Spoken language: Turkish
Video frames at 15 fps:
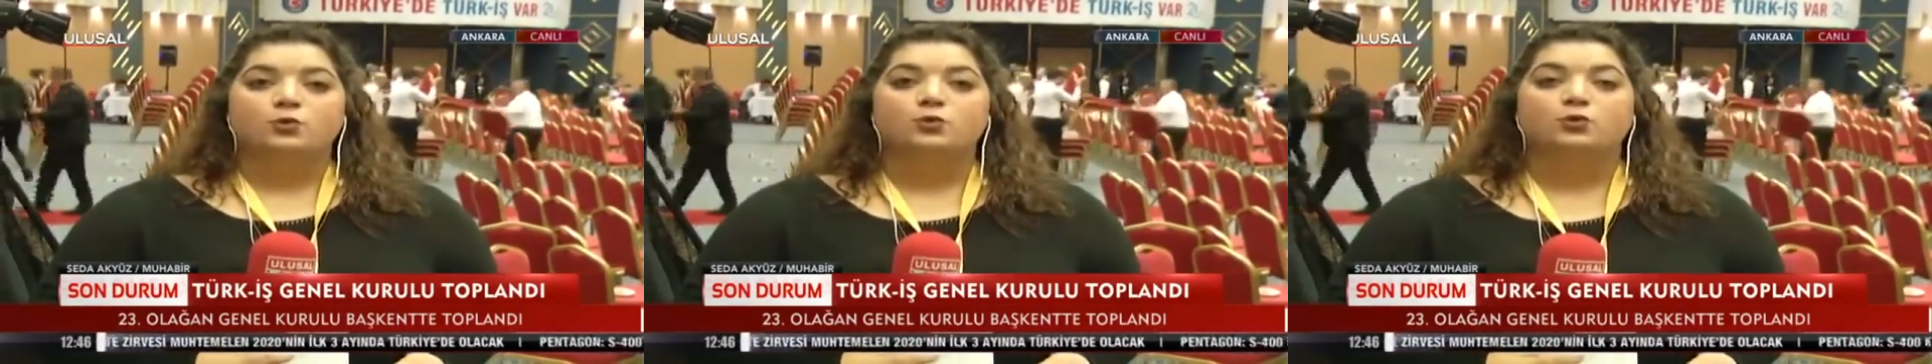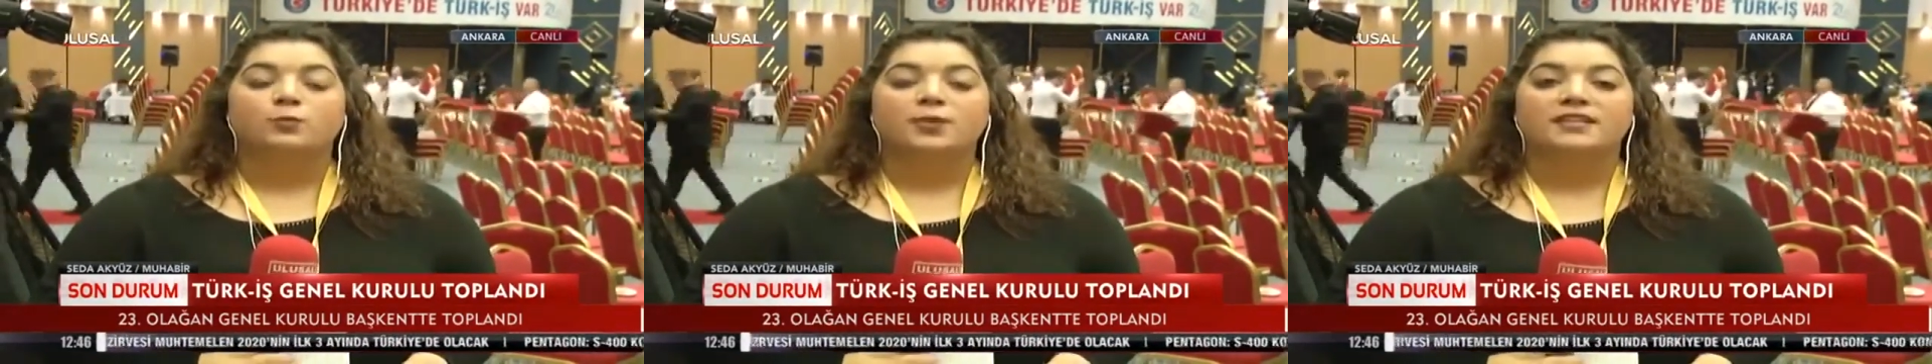
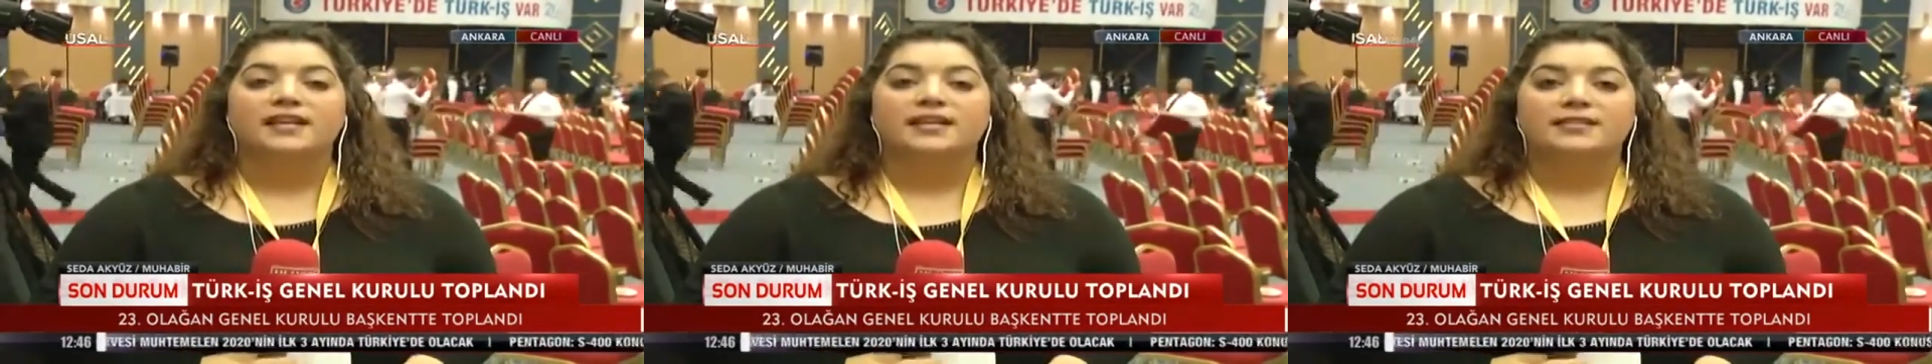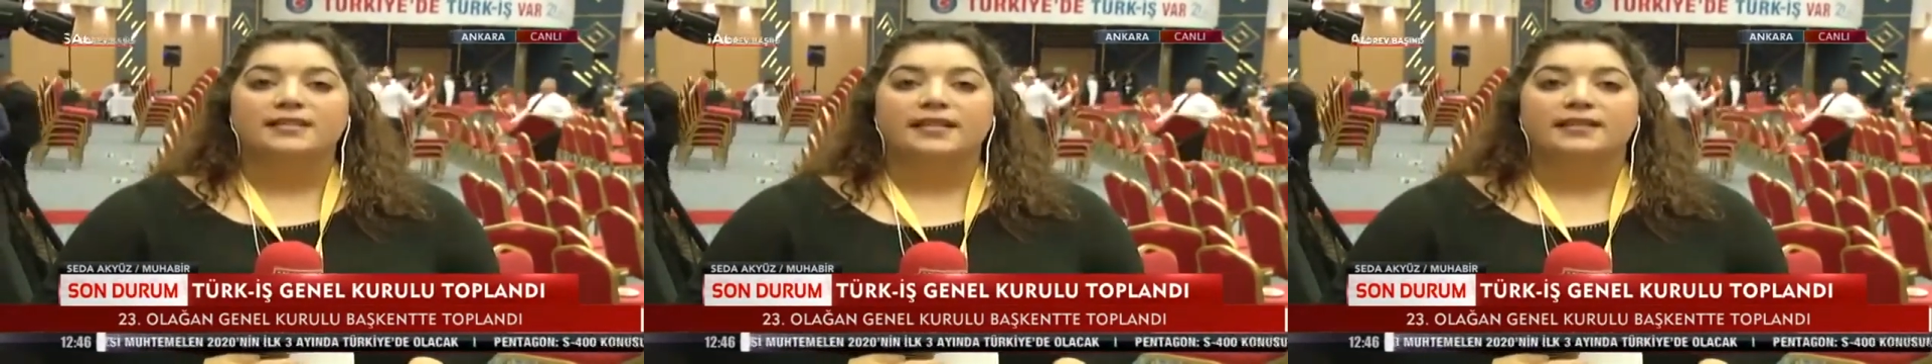Türk
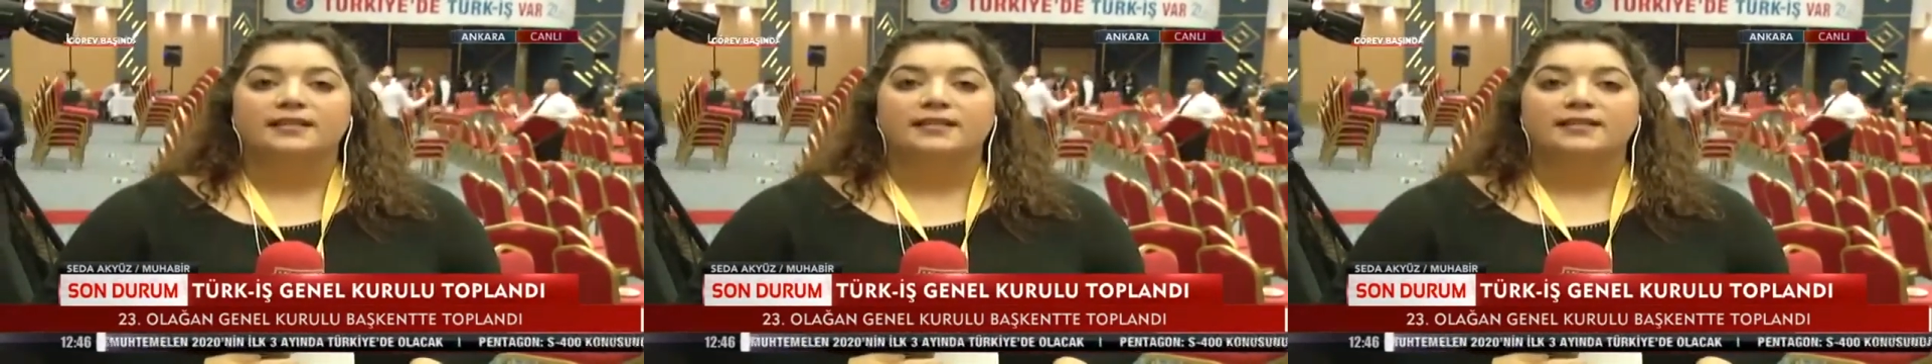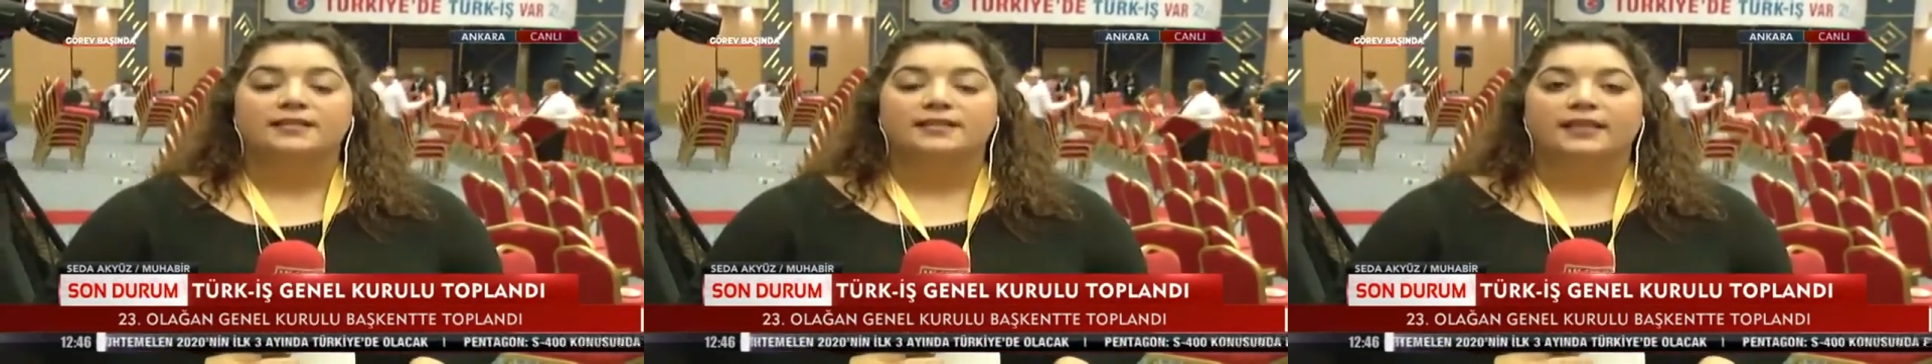Metal
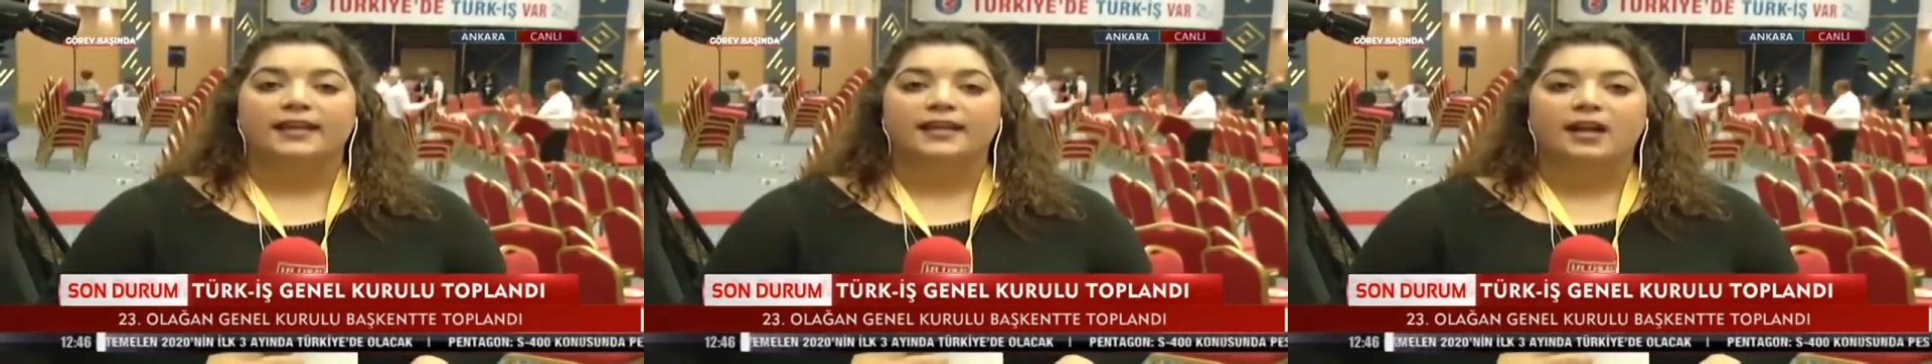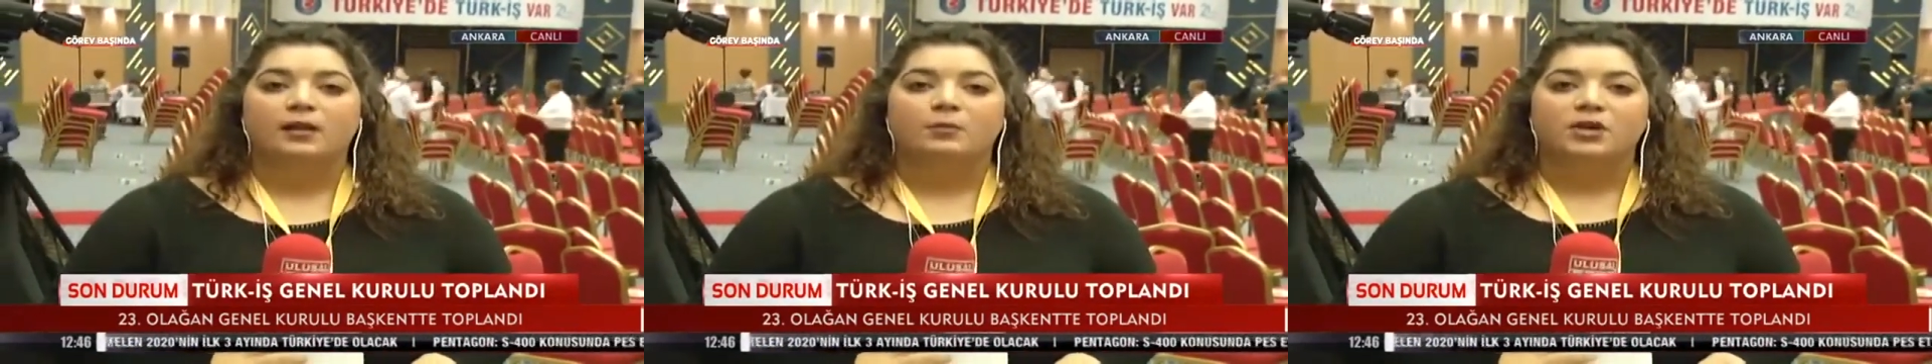Sendikası
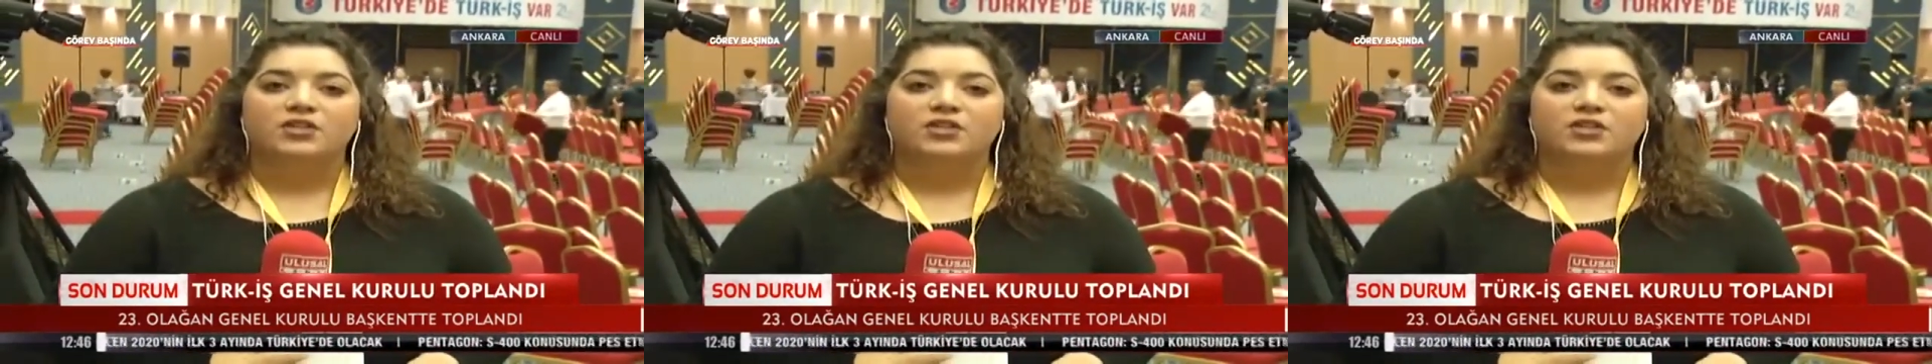Genel